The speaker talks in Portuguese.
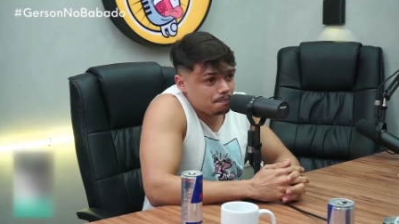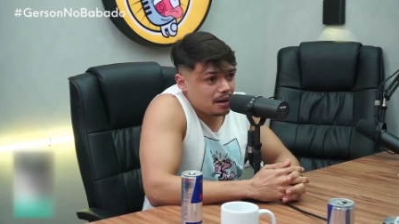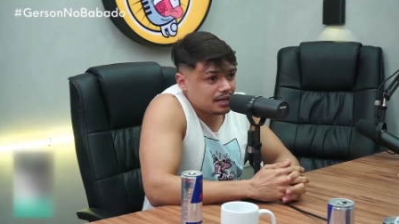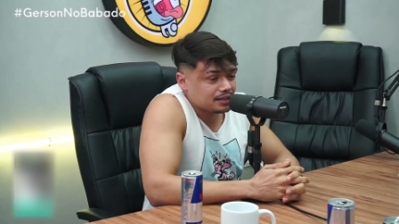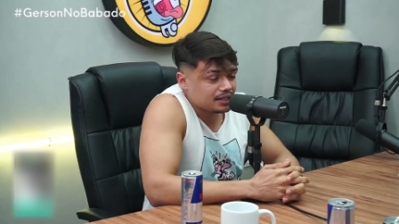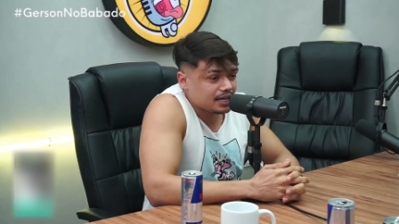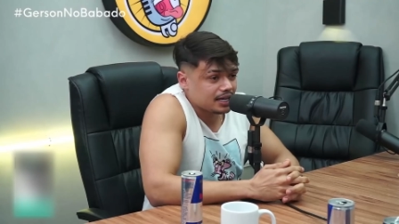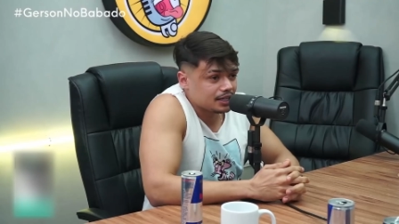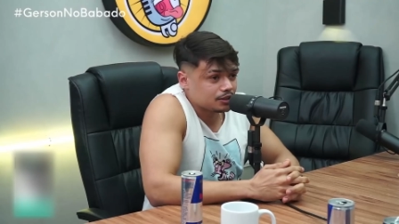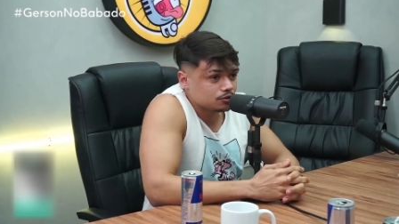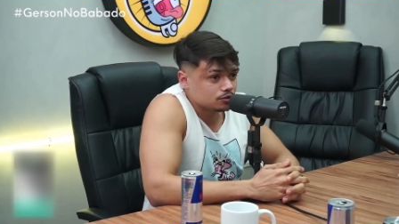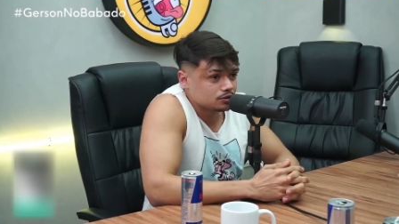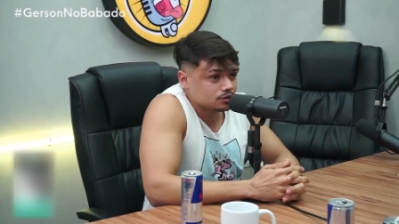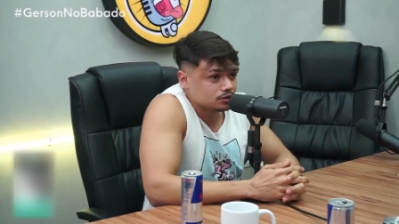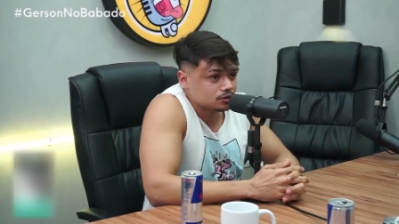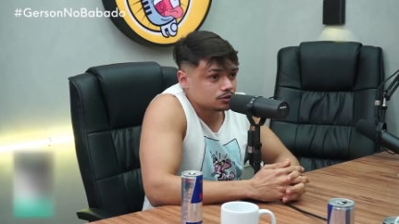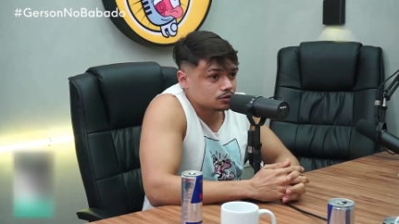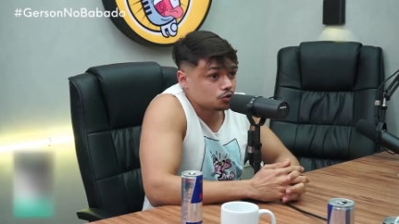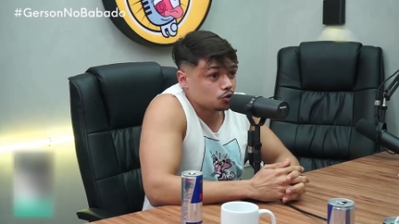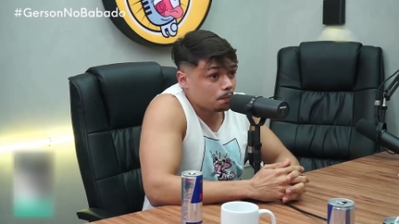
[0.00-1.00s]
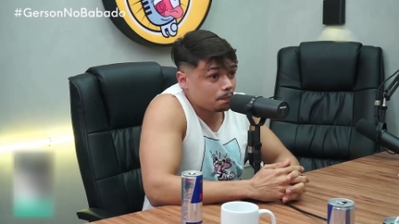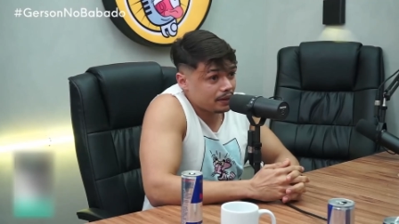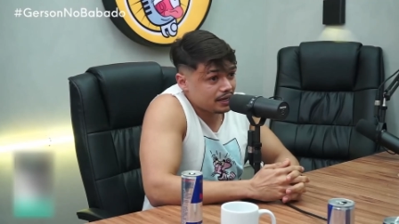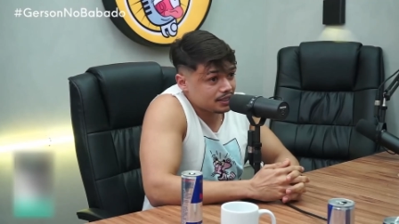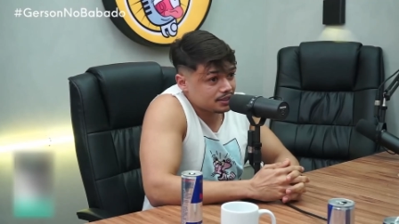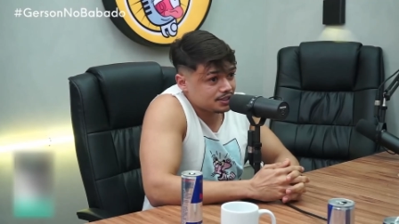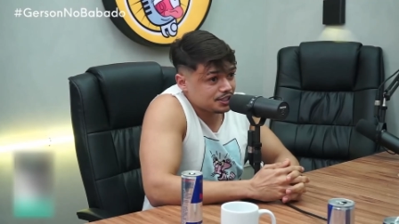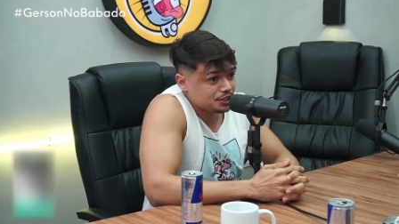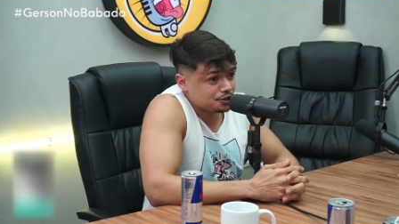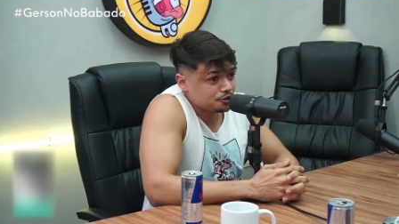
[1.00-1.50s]
pra dentro do
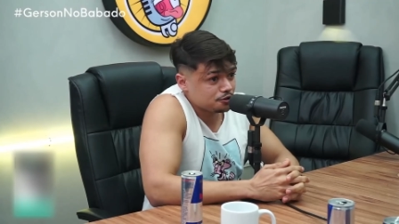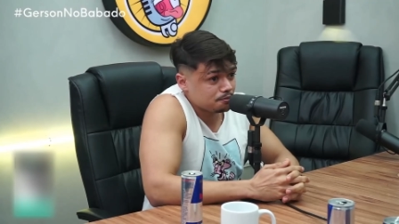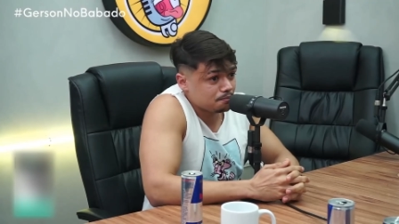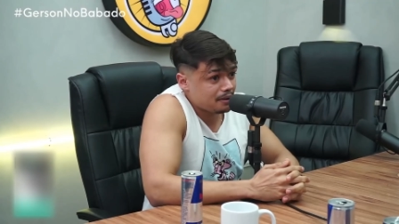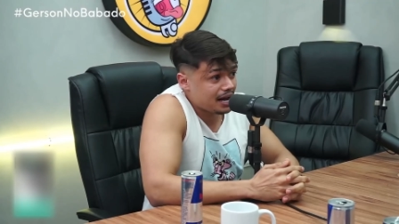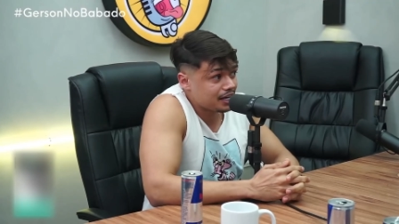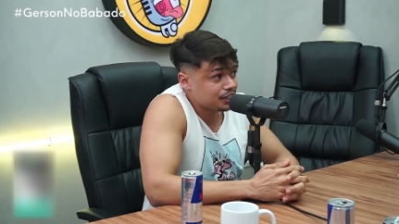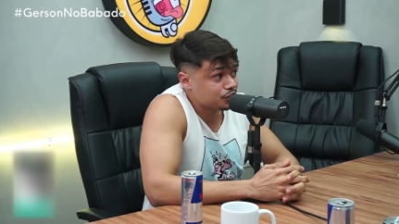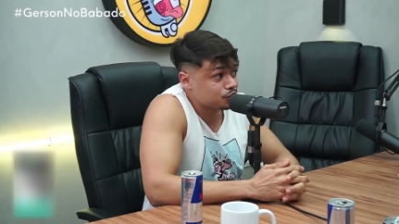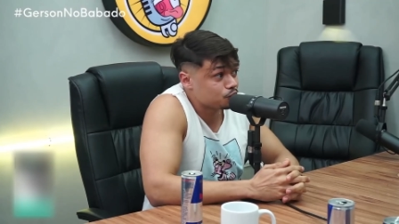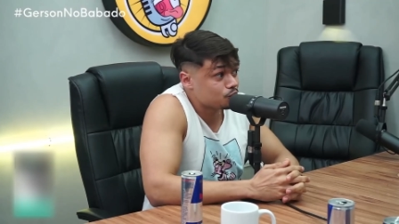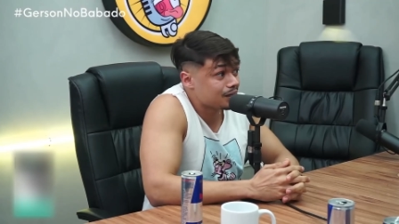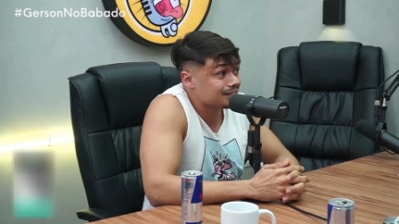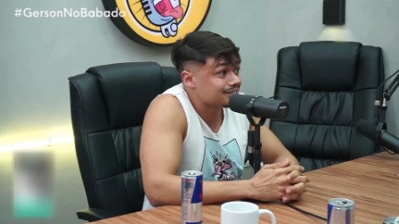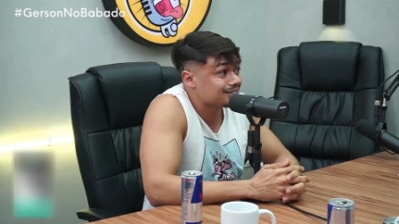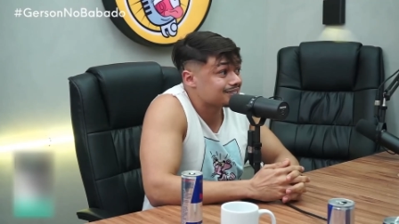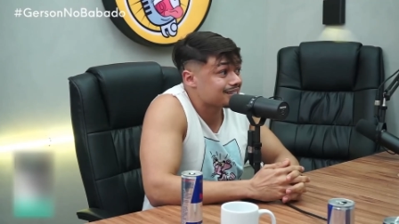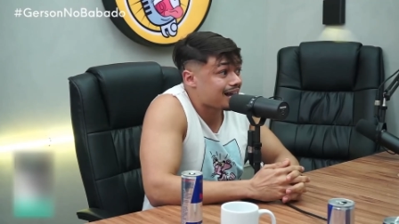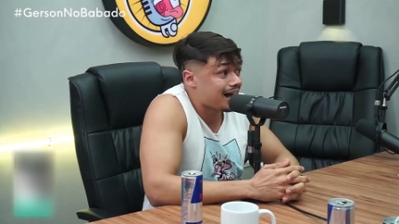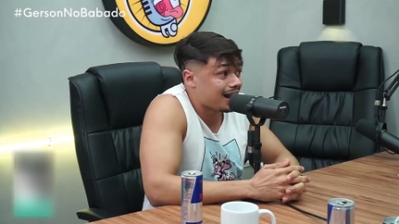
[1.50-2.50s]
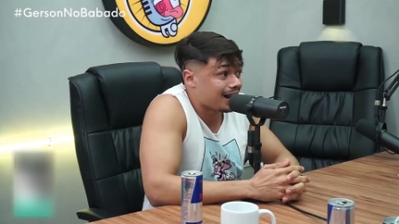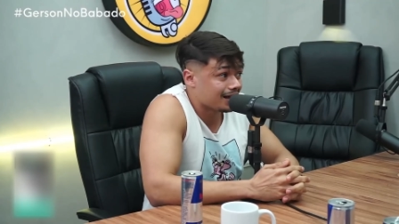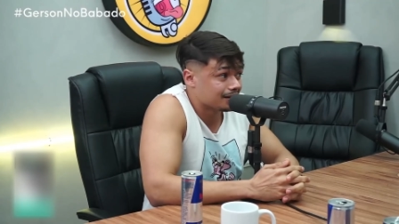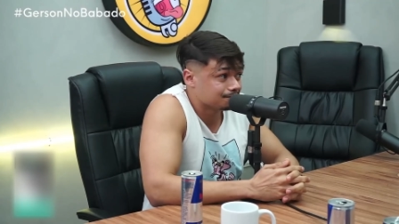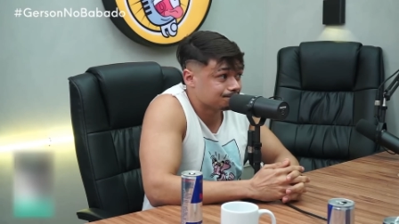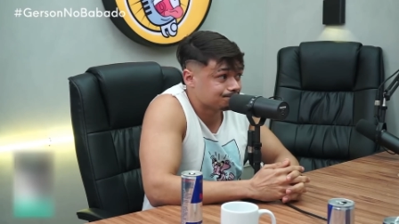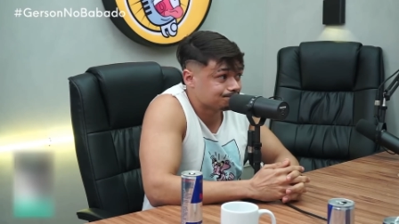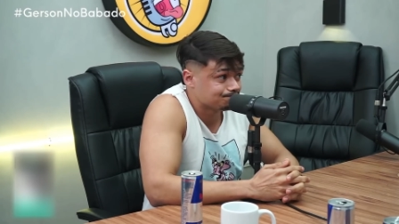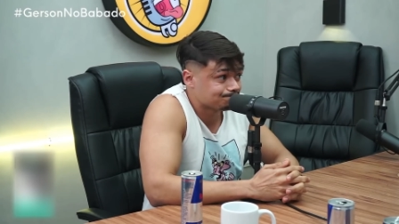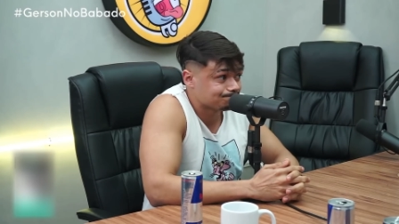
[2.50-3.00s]
presídio, mas numa sala.